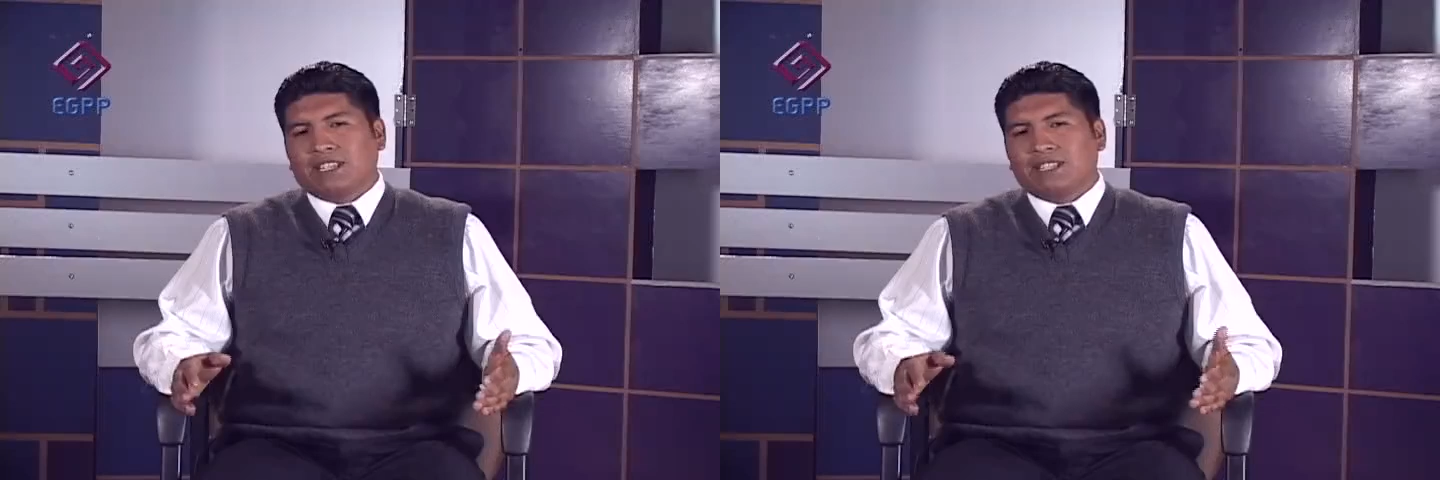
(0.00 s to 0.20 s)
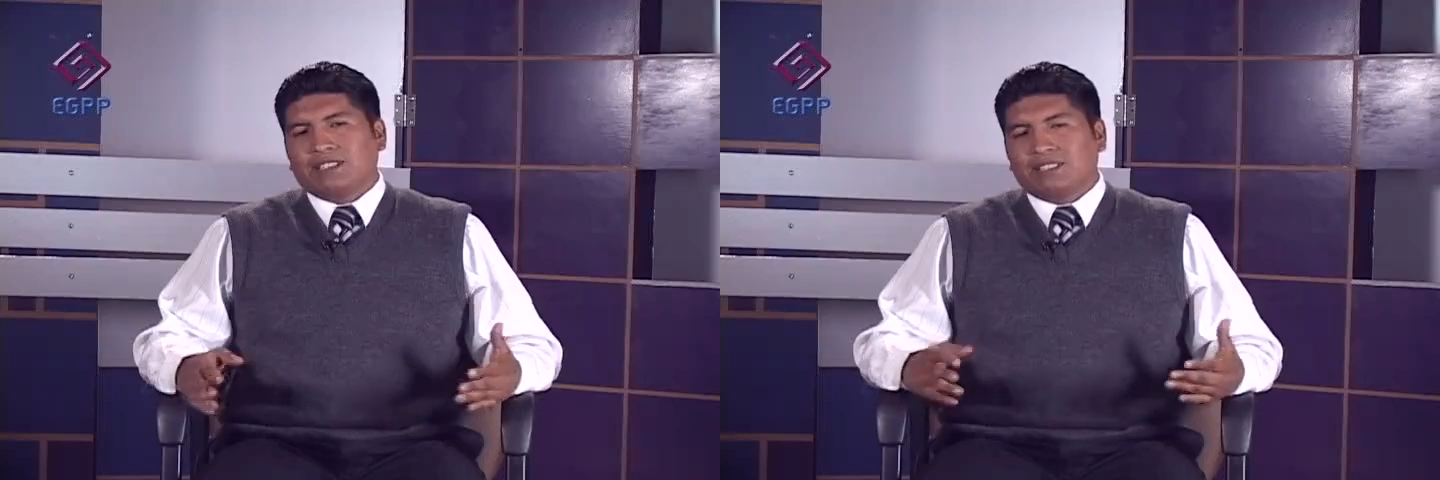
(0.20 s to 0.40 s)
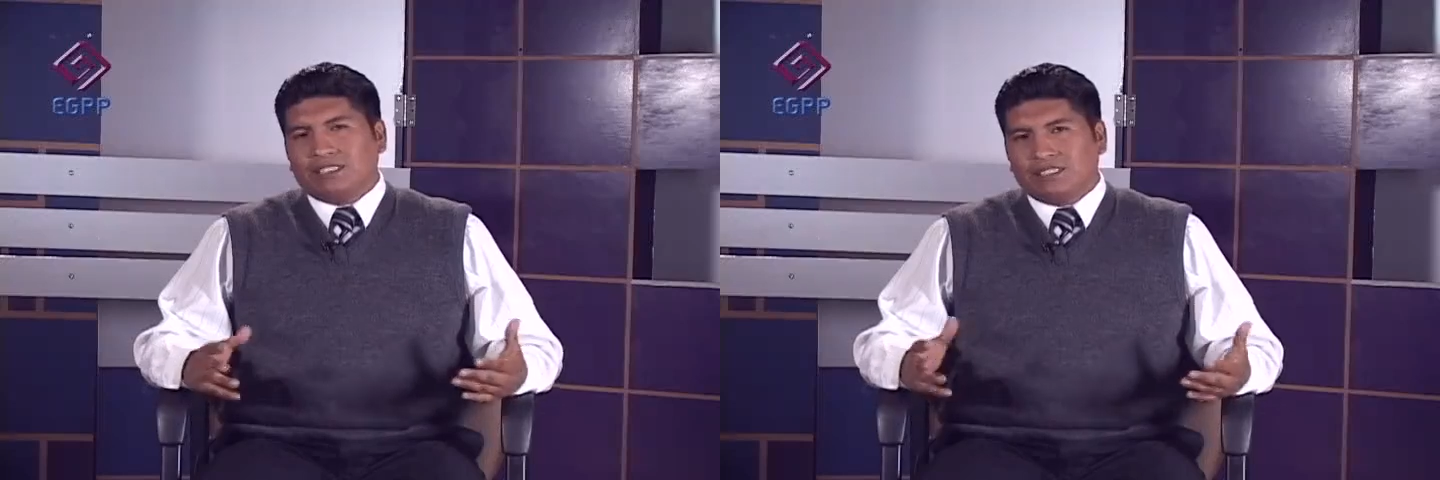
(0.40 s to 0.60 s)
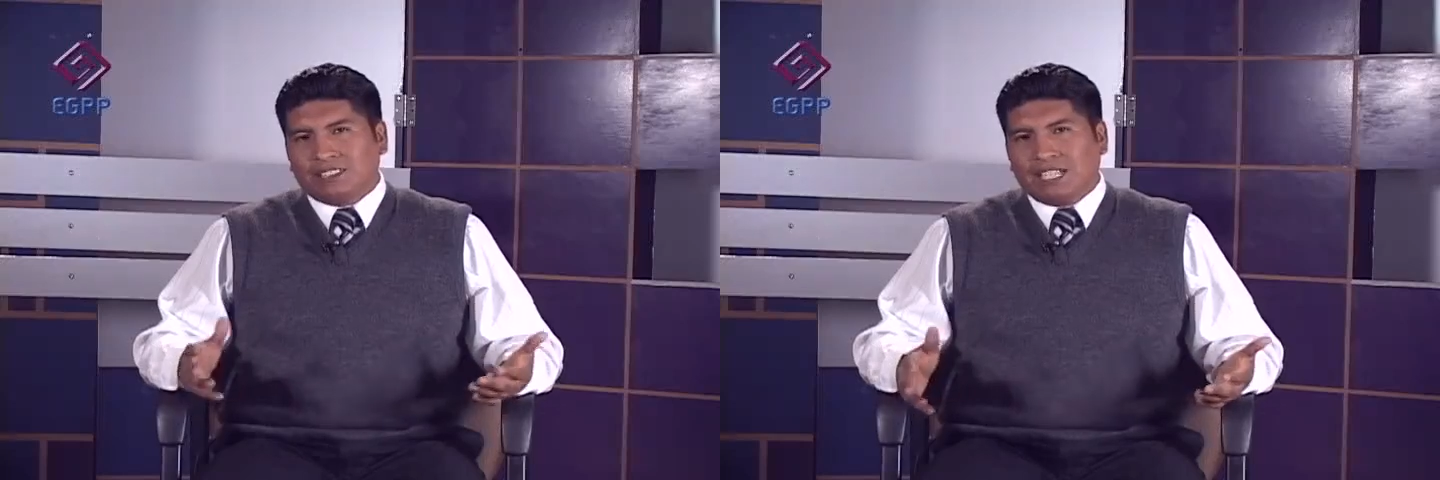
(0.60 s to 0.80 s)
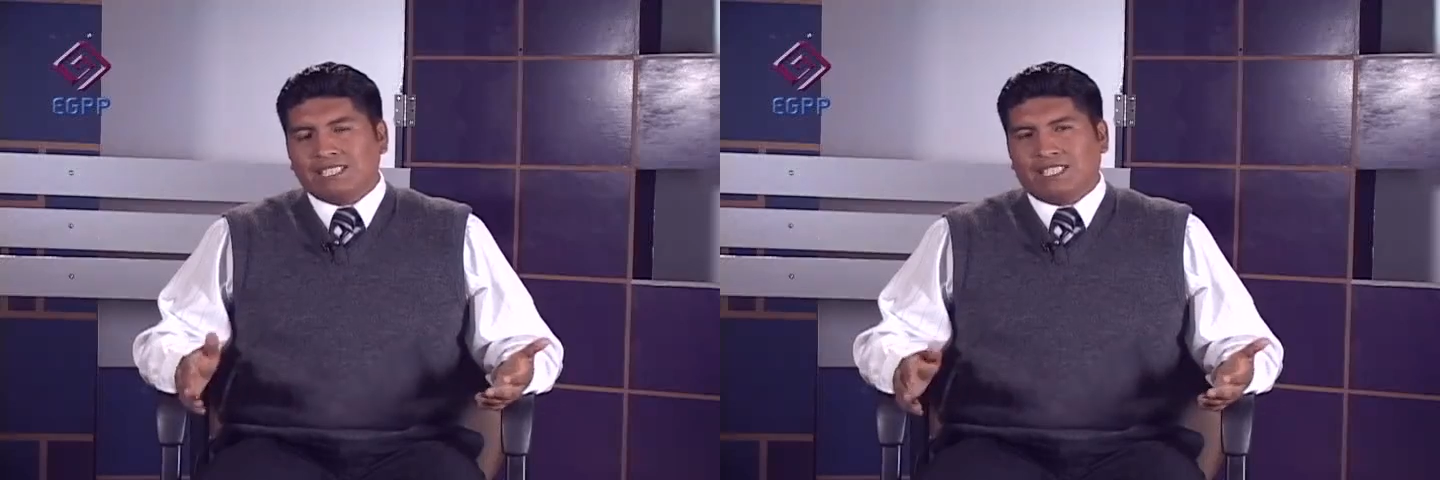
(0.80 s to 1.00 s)
que estas
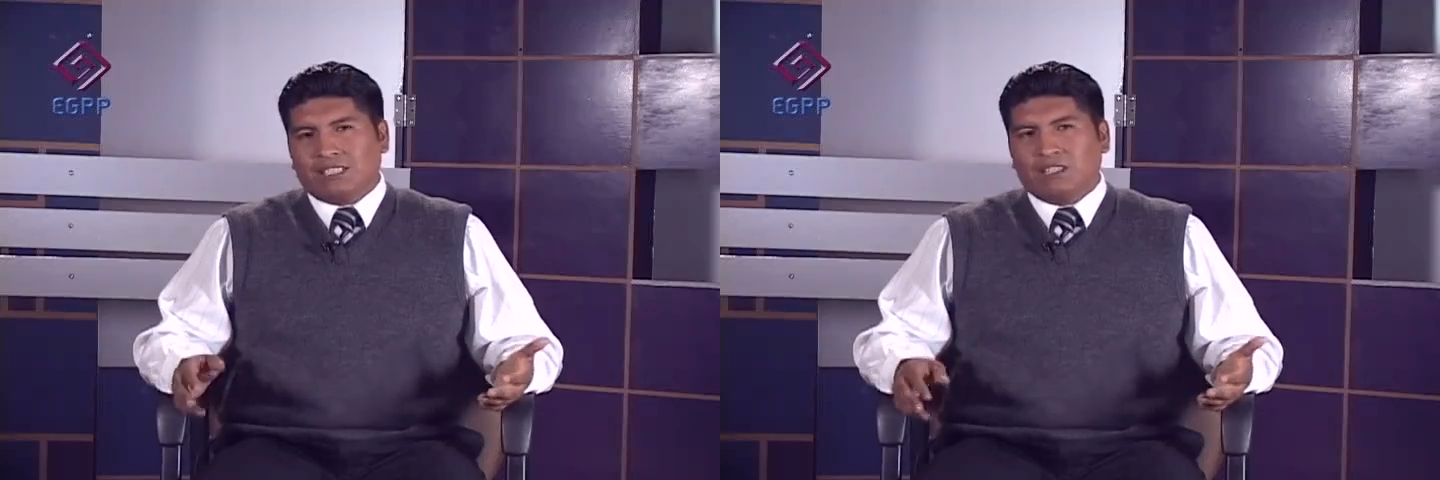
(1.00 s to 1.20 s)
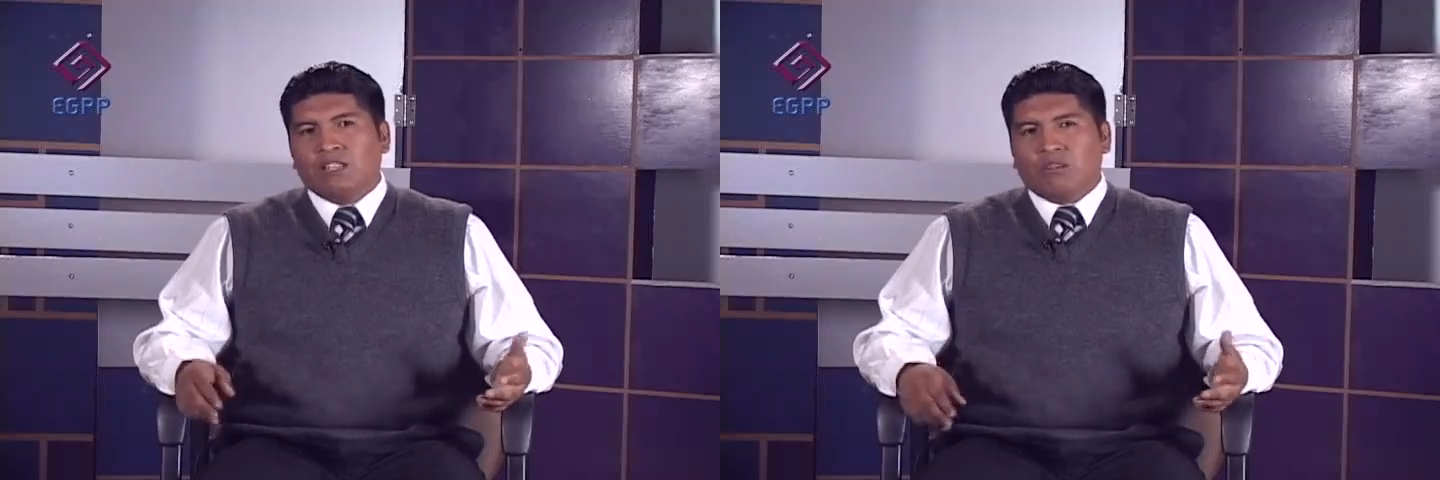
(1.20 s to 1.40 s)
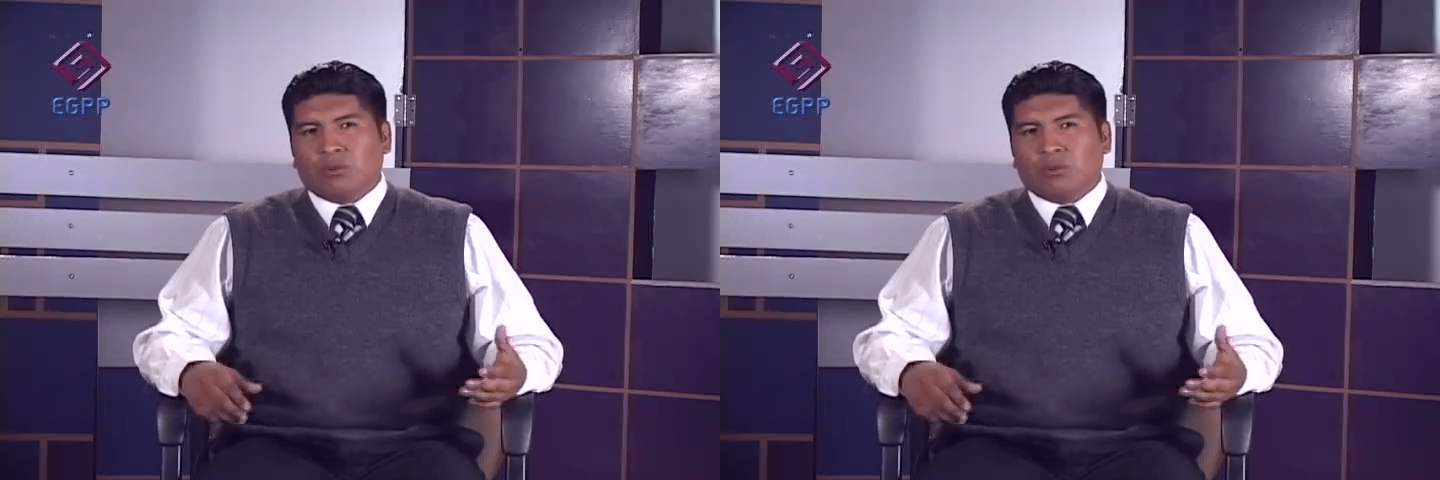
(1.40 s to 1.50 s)
instancias